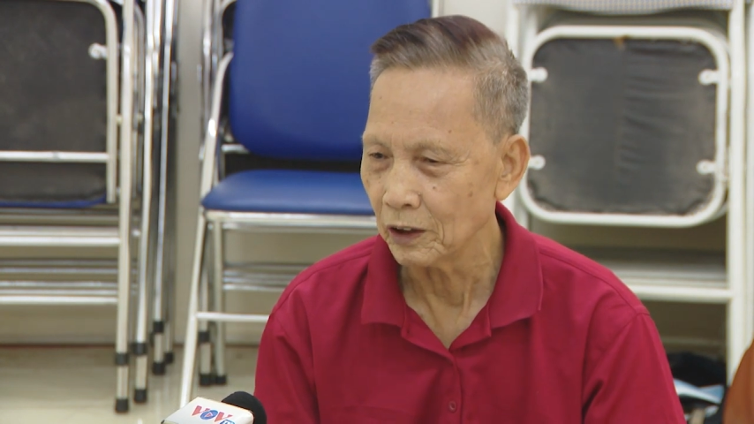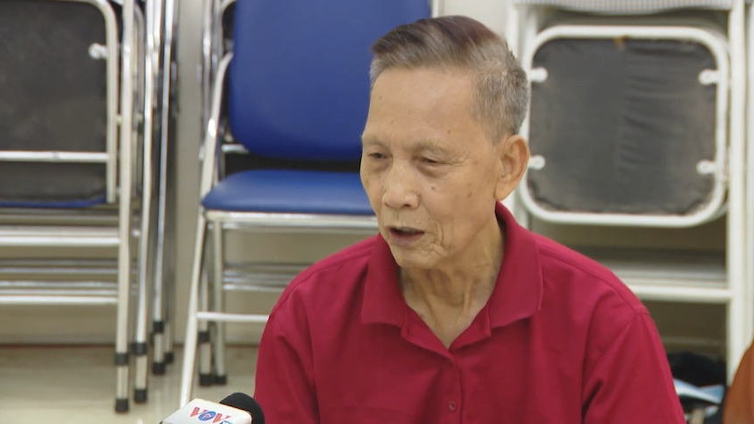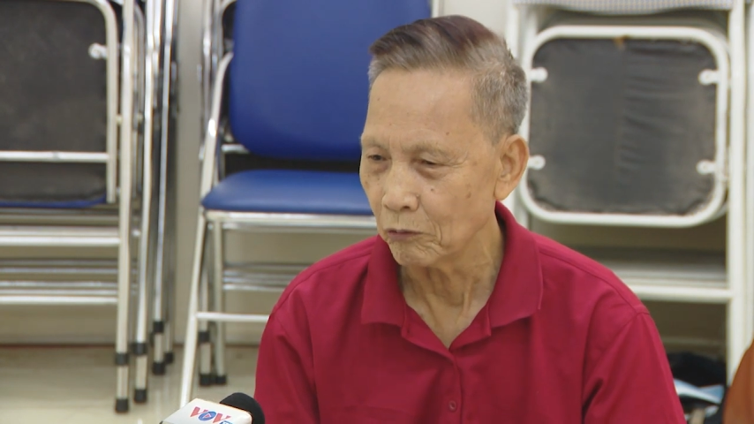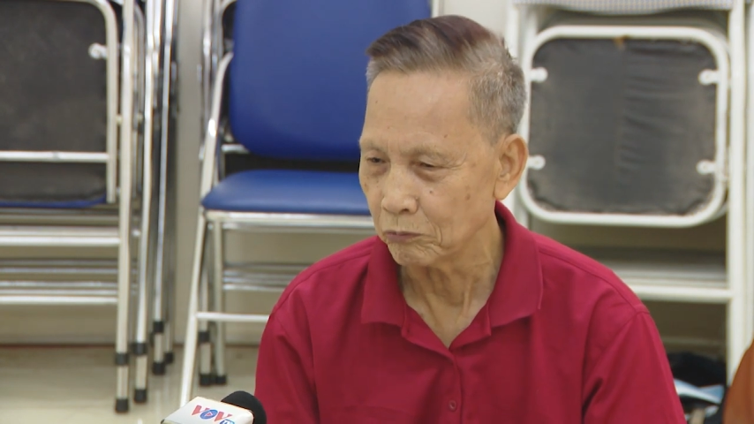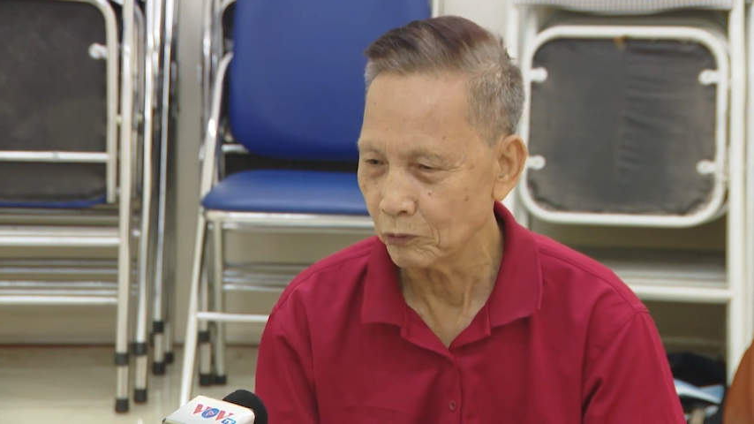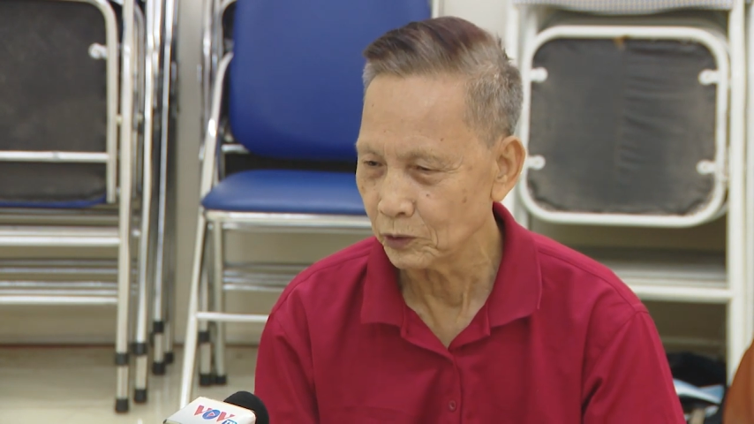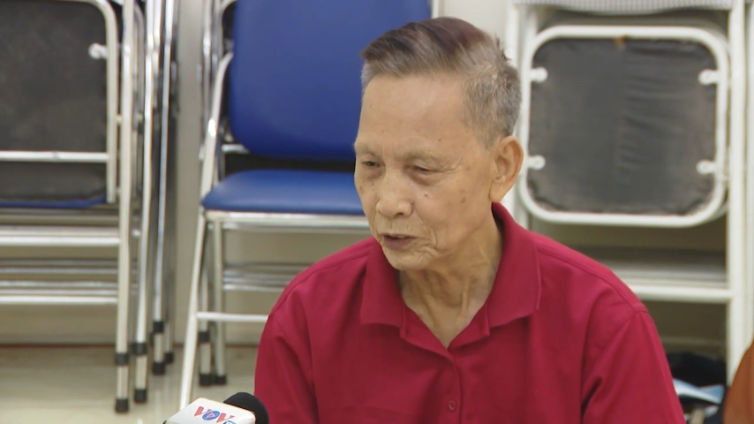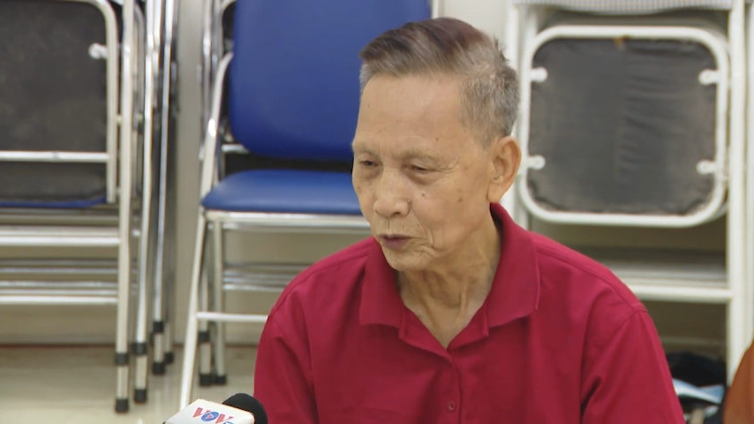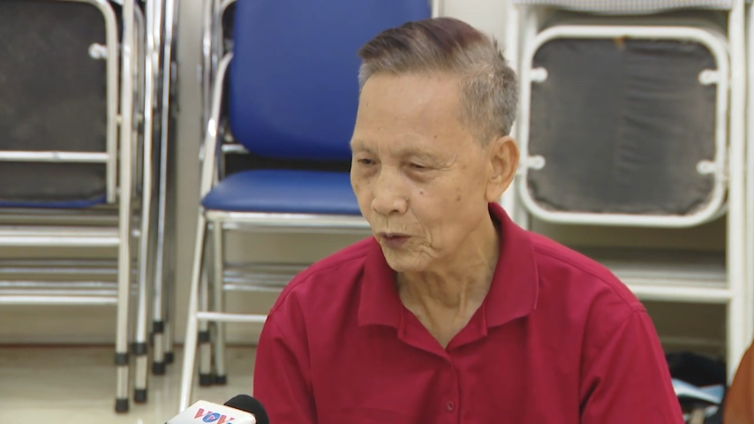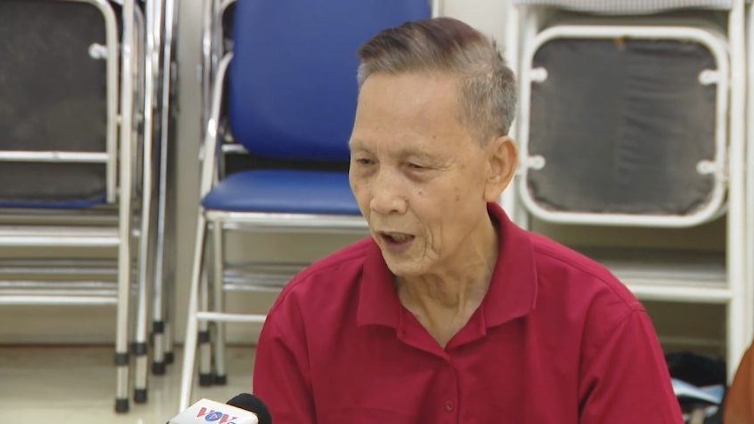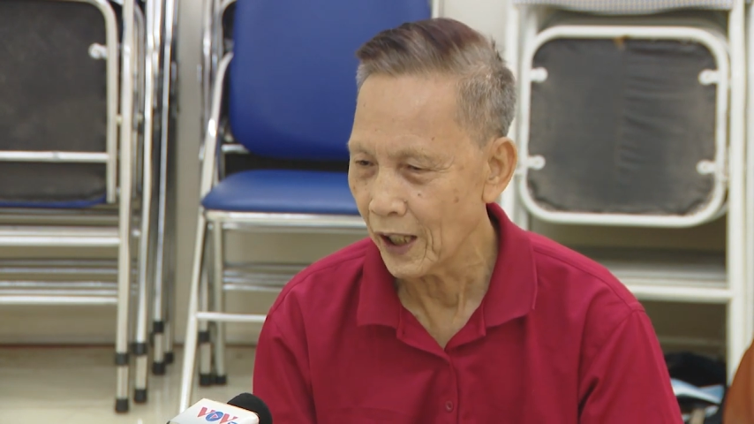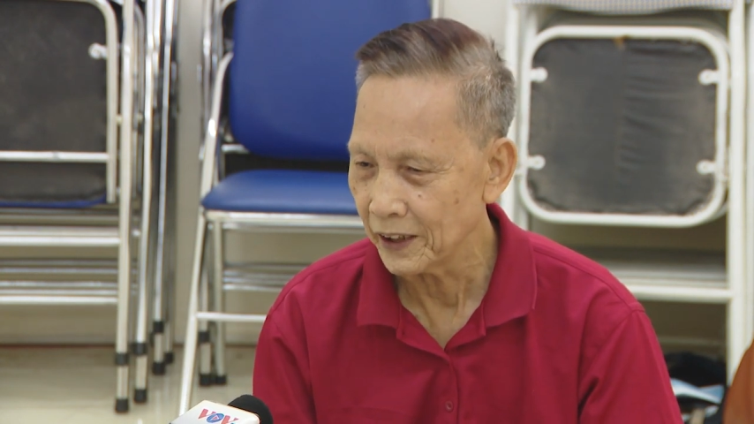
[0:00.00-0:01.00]
học
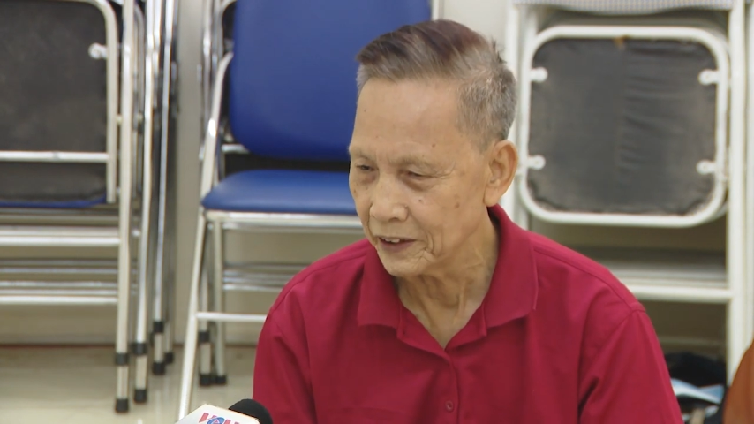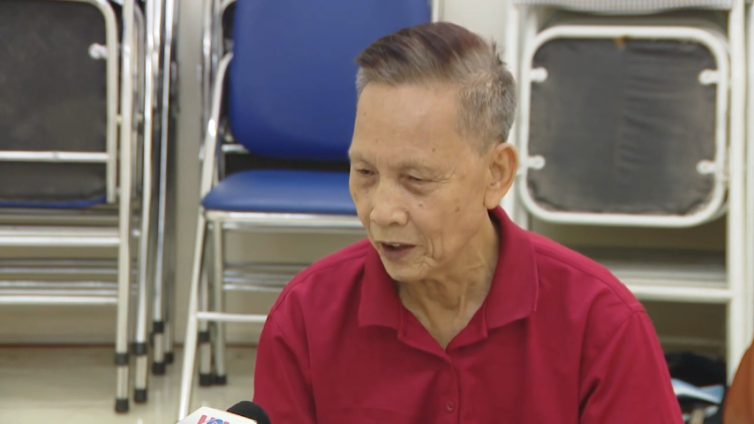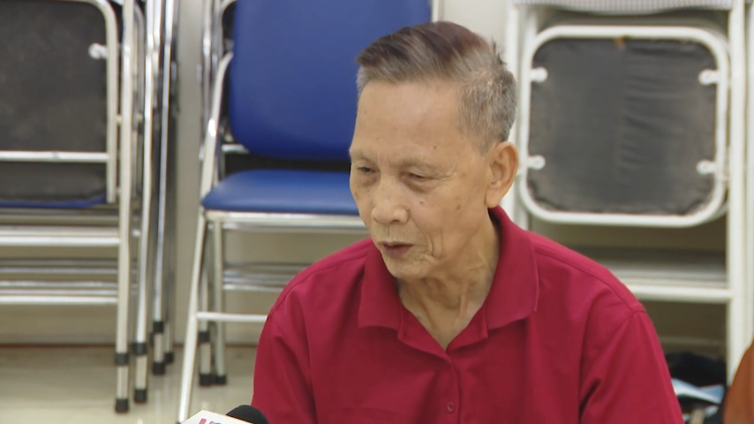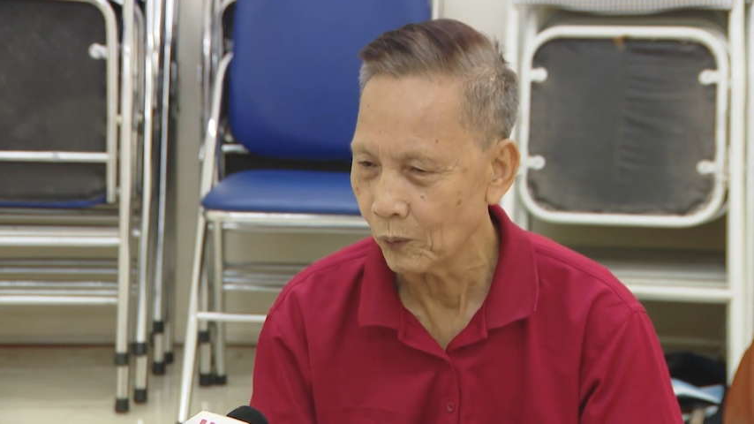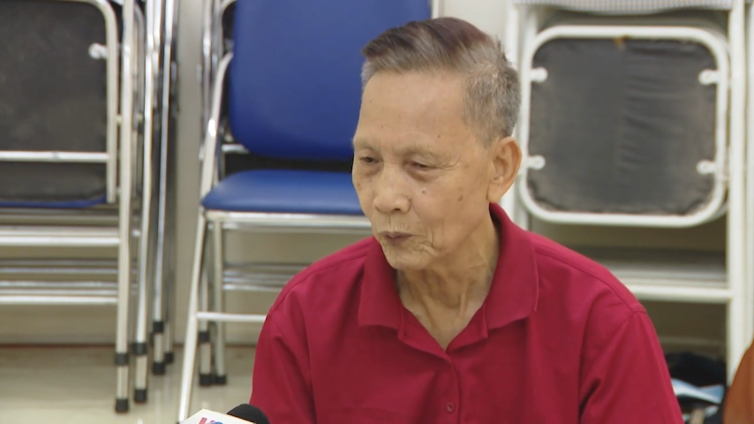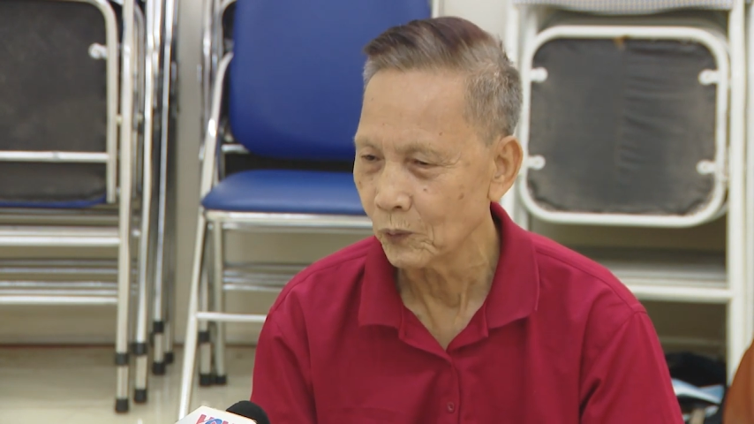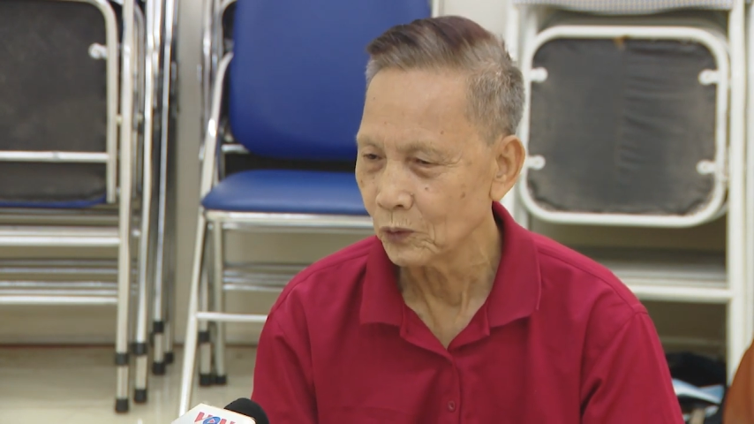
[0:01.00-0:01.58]
yoga nhiều